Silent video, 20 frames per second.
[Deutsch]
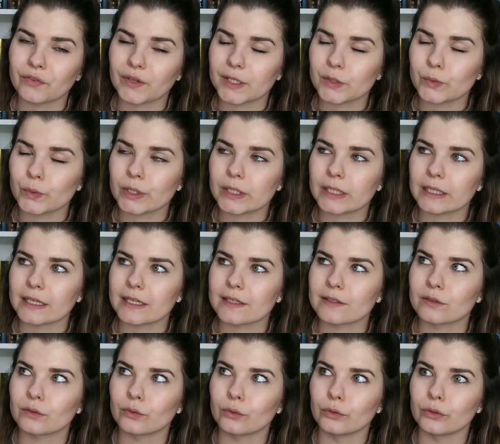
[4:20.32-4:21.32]
Fall
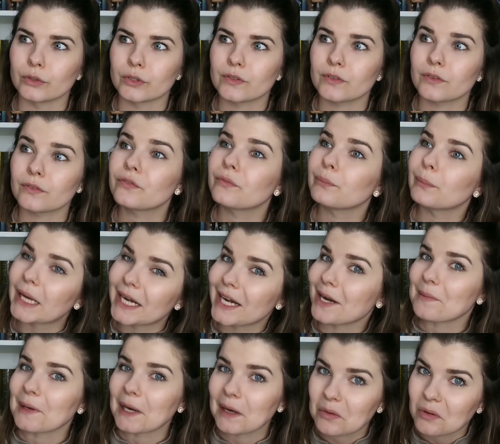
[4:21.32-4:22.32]
durchlesen. Und
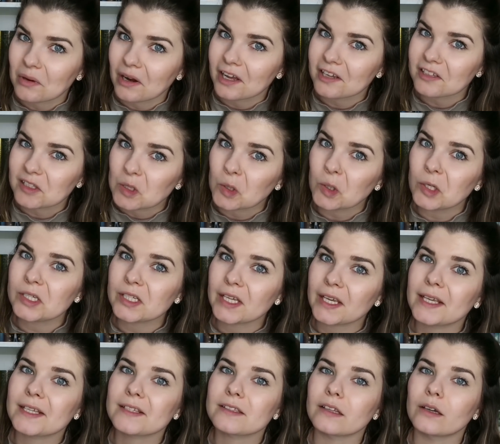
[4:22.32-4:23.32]
meiner Meinung nach sollte
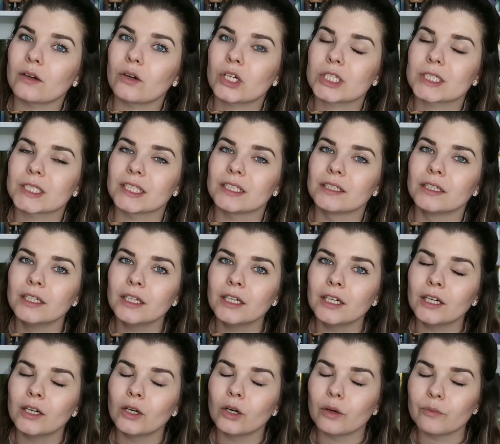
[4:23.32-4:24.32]
er es auch, denn
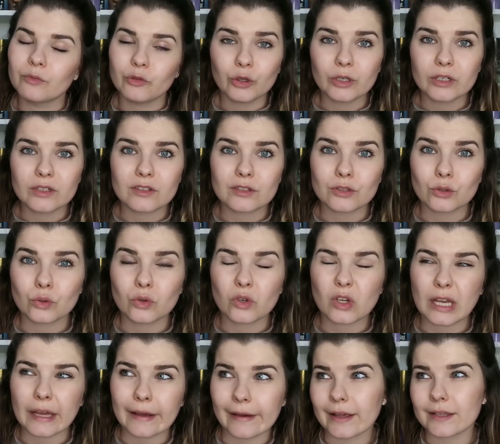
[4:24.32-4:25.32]
obwohl es so
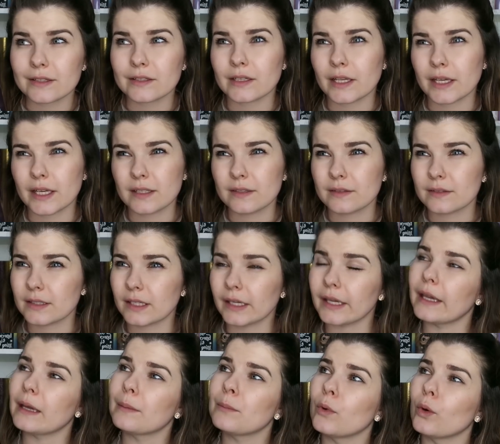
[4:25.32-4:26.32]
krass,
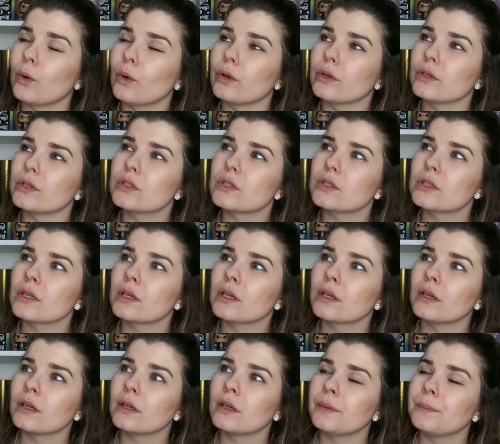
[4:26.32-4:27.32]
extrem und
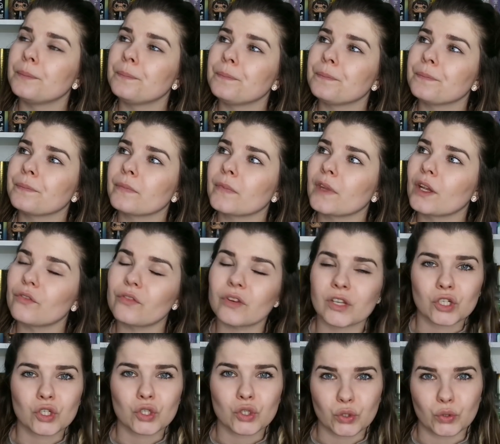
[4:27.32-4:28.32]

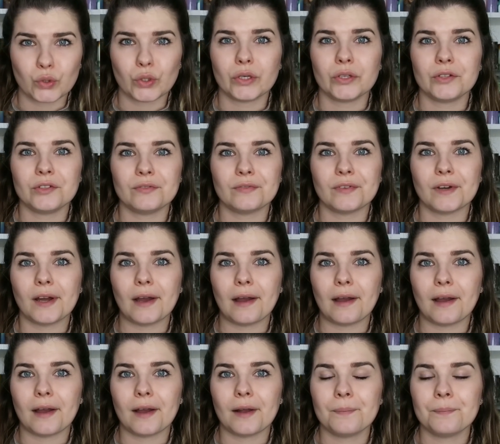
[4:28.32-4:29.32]
verstörend
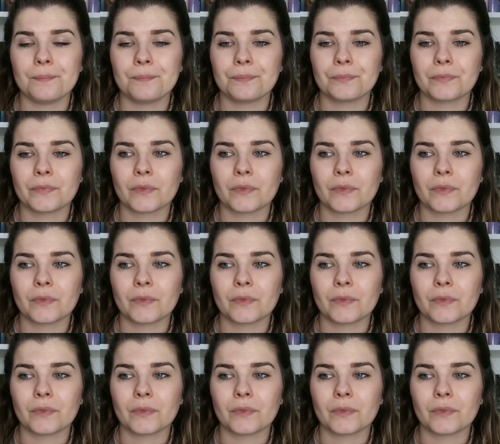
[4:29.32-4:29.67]
war,